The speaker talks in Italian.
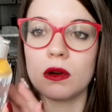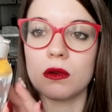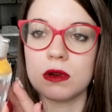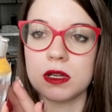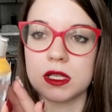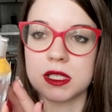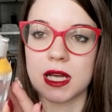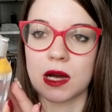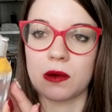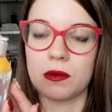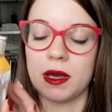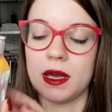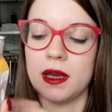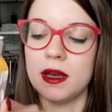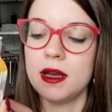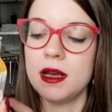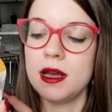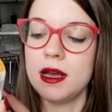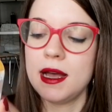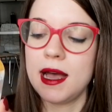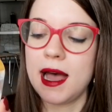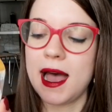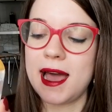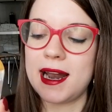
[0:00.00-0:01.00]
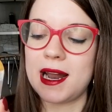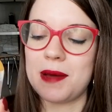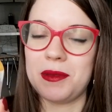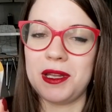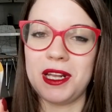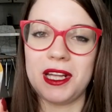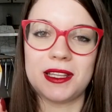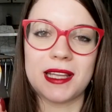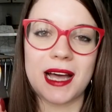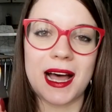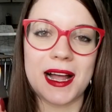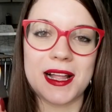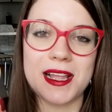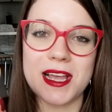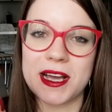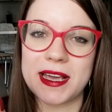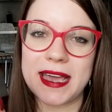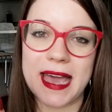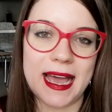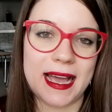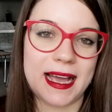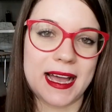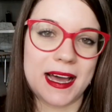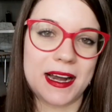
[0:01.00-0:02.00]
questa qui è la mia Italia
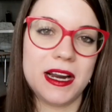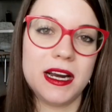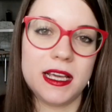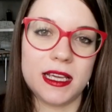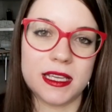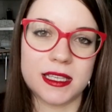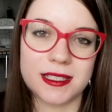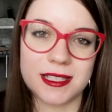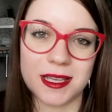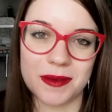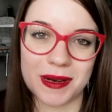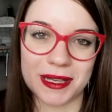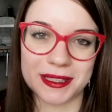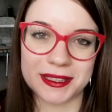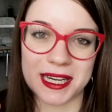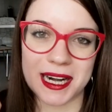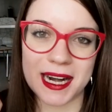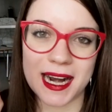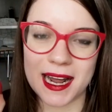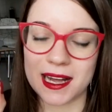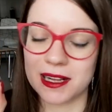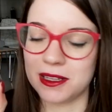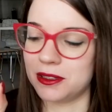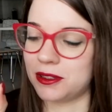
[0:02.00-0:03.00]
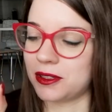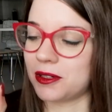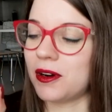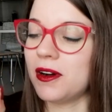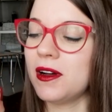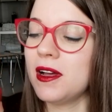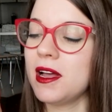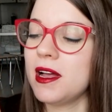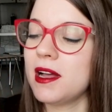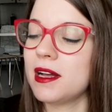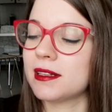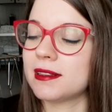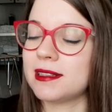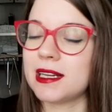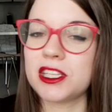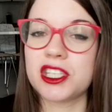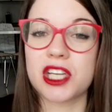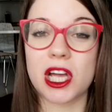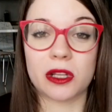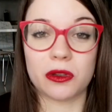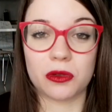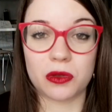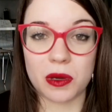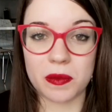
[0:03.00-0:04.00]
che è carinissima tra l'altro da
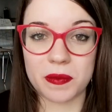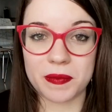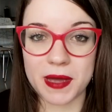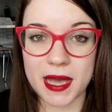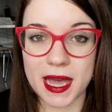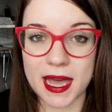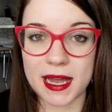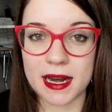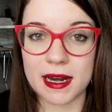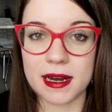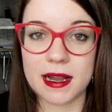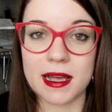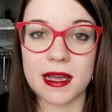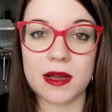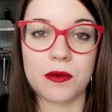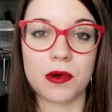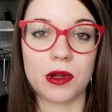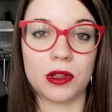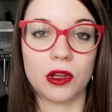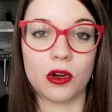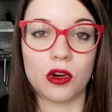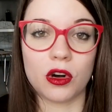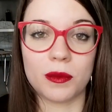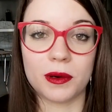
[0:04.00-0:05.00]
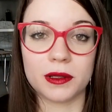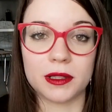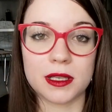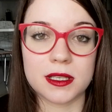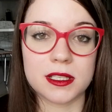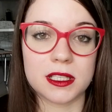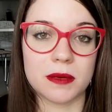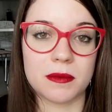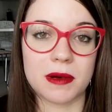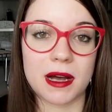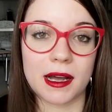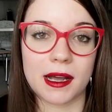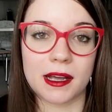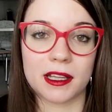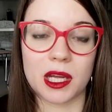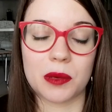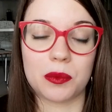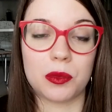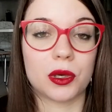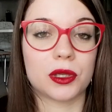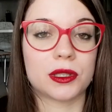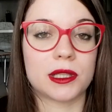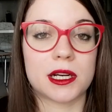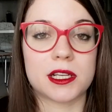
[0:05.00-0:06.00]
100 ml quindi comodissima anche da
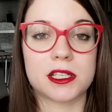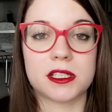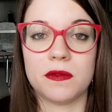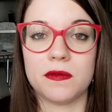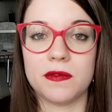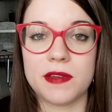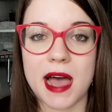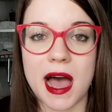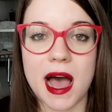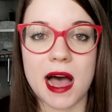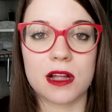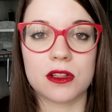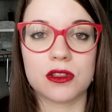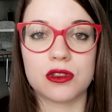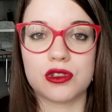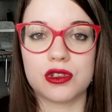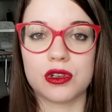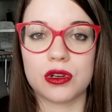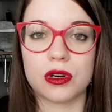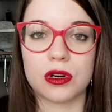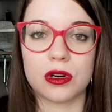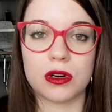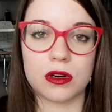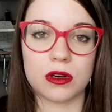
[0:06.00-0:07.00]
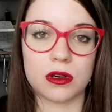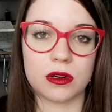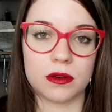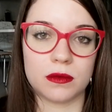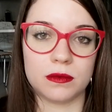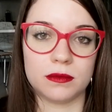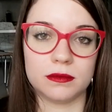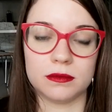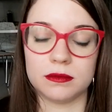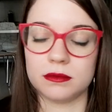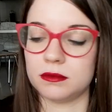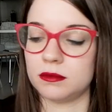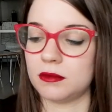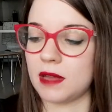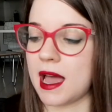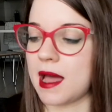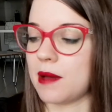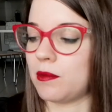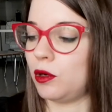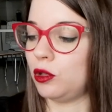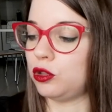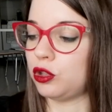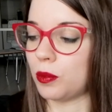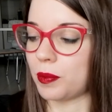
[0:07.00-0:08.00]
portarsi in viaggio mm, è
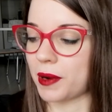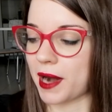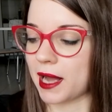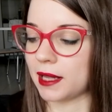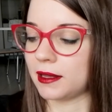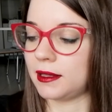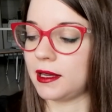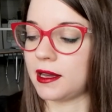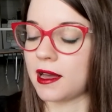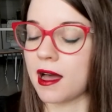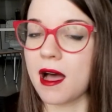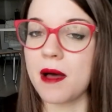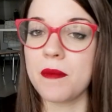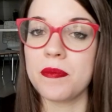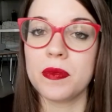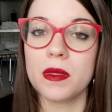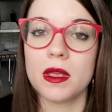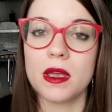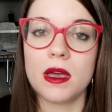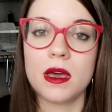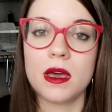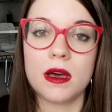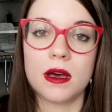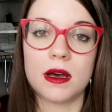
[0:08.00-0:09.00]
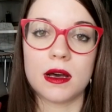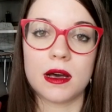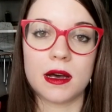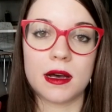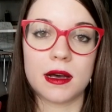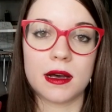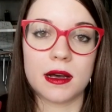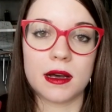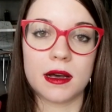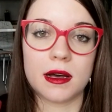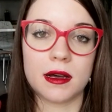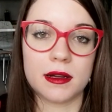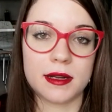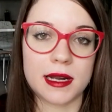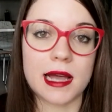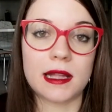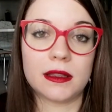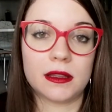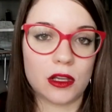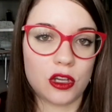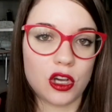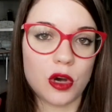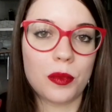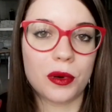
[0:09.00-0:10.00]
molto pratica eh,
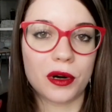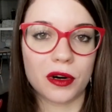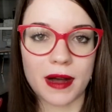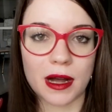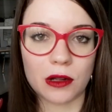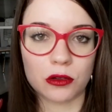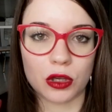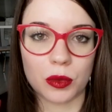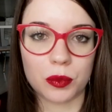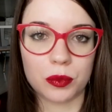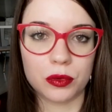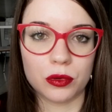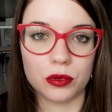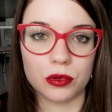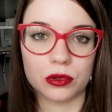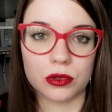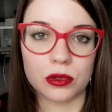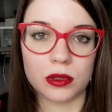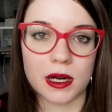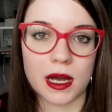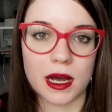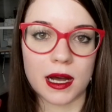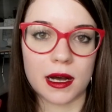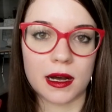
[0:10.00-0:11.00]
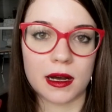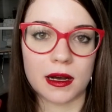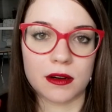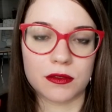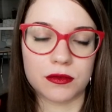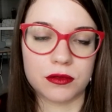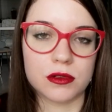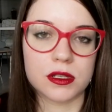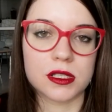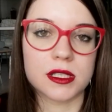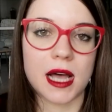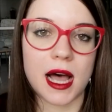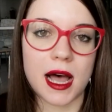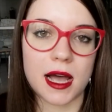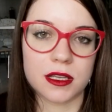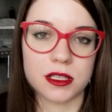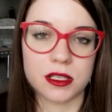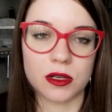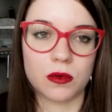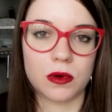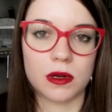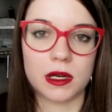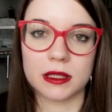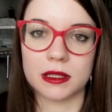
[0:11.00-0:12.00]
niente io ho provato appunto la full
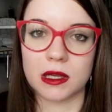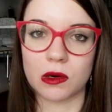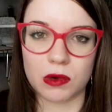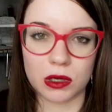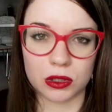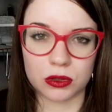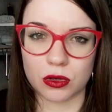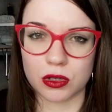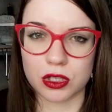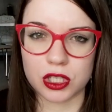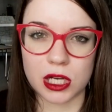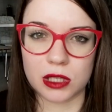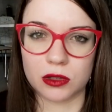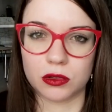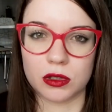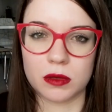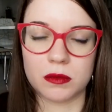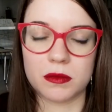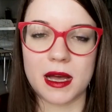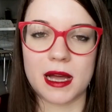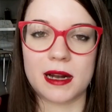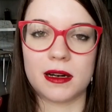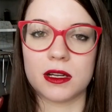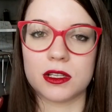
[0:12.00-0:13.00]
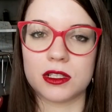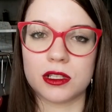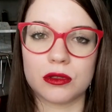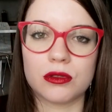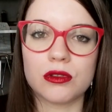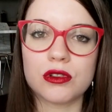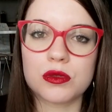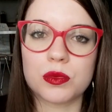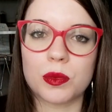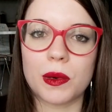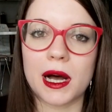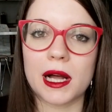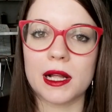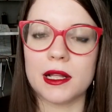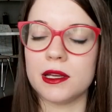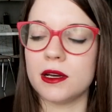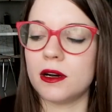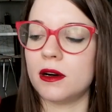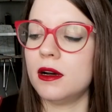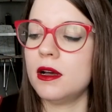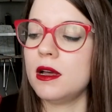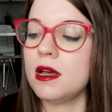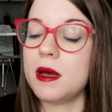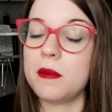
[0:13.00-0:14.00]
size quella da 400 ml se non
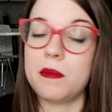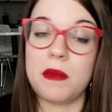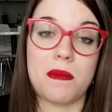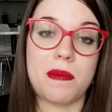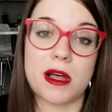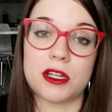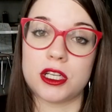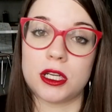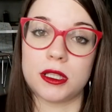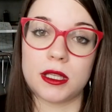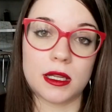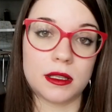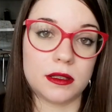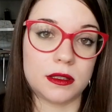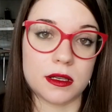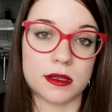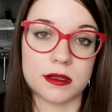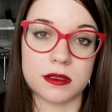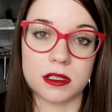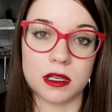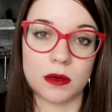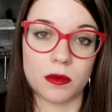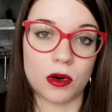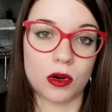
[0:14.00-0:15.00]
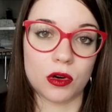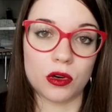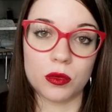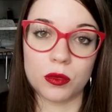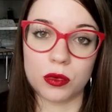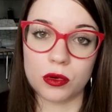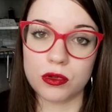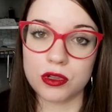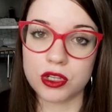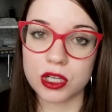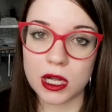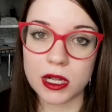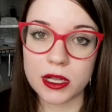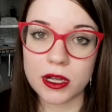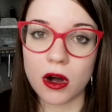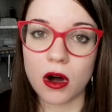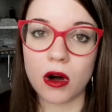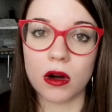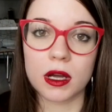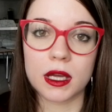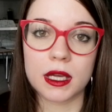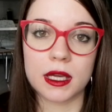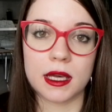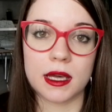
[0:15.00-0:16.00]
sbaglio mi piace tantissimo non brucia gli
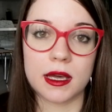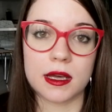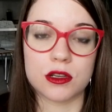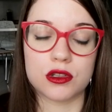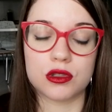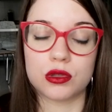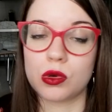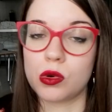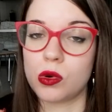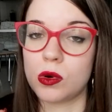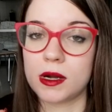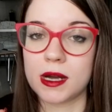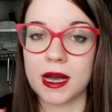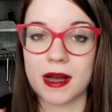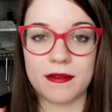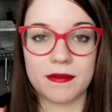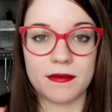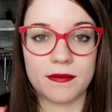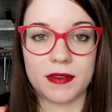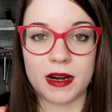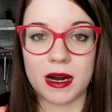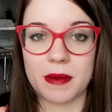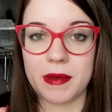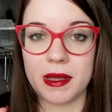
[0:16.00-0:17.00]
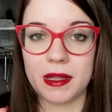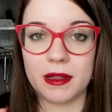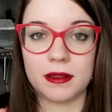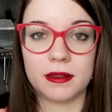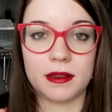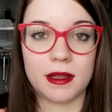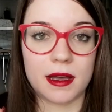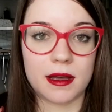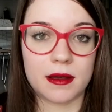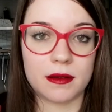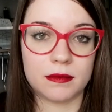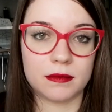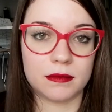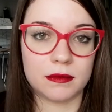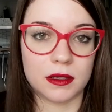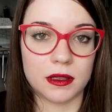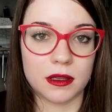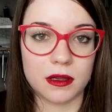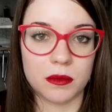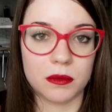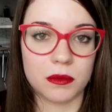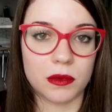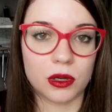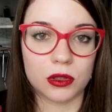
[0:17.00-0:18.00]
occhi strucca veramente
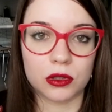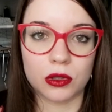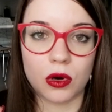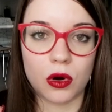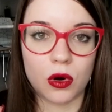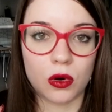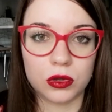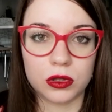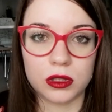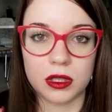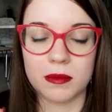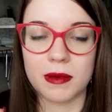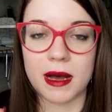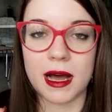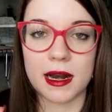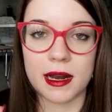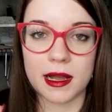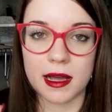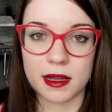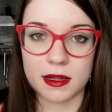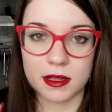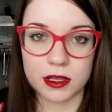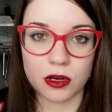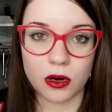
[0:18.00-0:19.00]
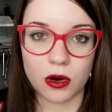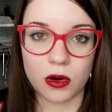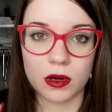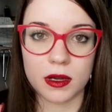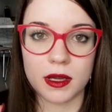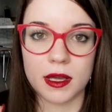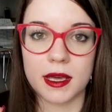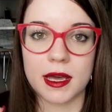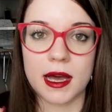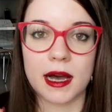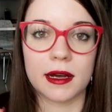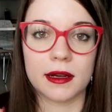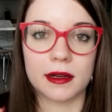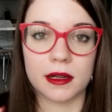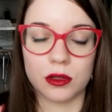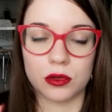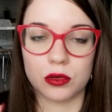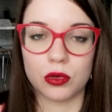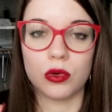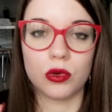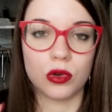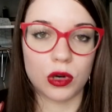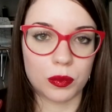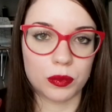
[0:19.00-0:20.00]
in modo ottimale gli occhi anche il
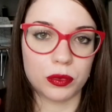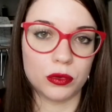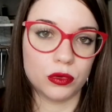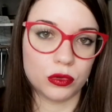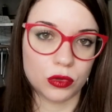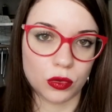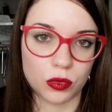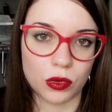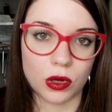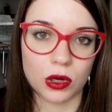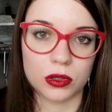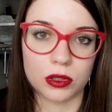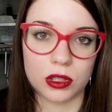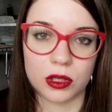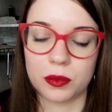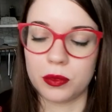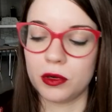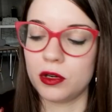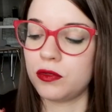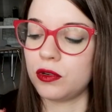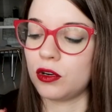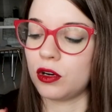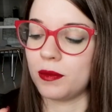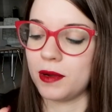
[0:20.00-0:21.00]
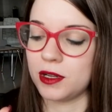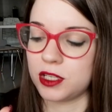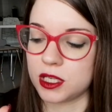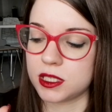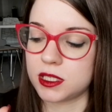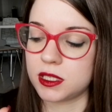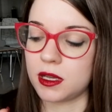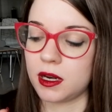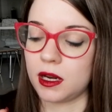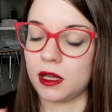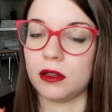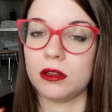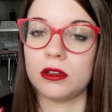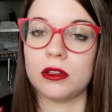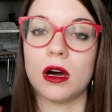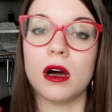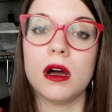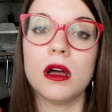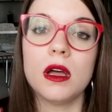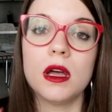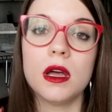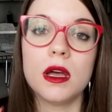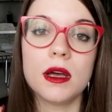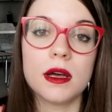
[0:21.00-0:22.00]
trucco appunto waterproof come c'è
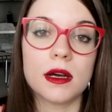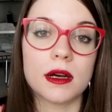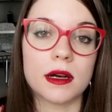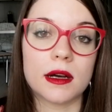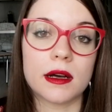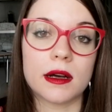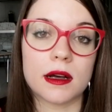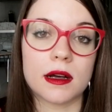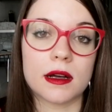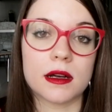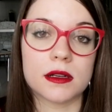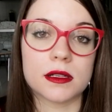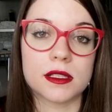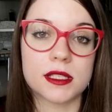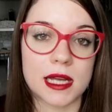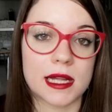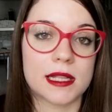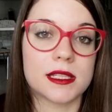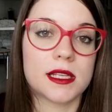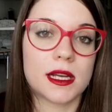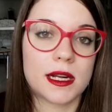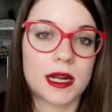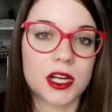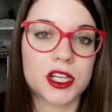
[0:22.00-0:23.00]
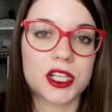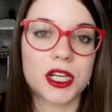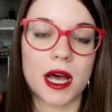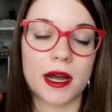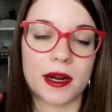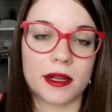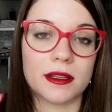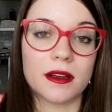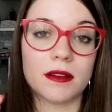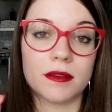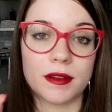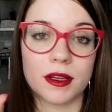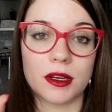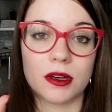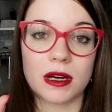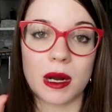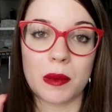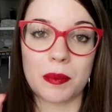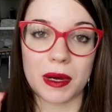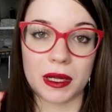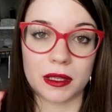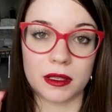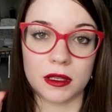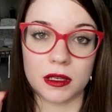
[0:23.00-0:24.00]
scritto eh, senza lasciare davvero la
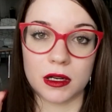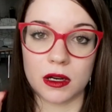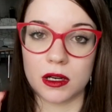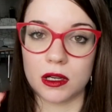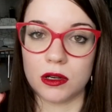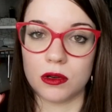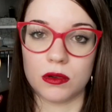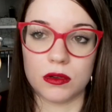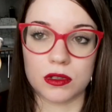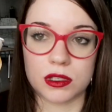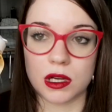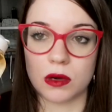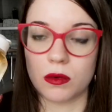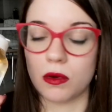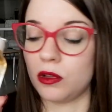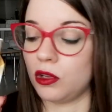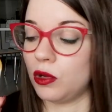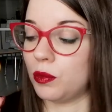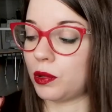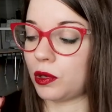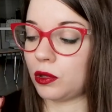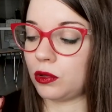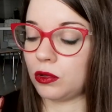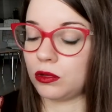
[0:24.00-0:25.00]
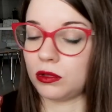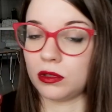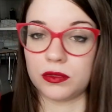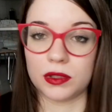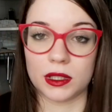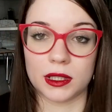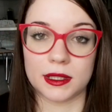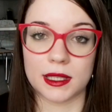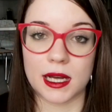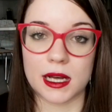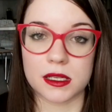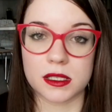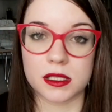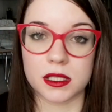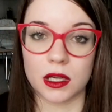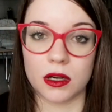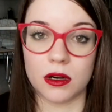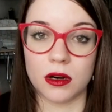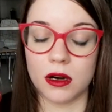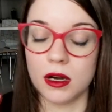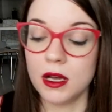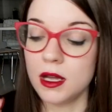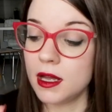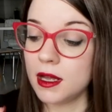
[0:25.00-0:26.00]
patina oleosa quindi un prodotto
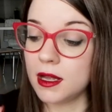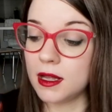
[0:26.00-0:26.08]
fantastico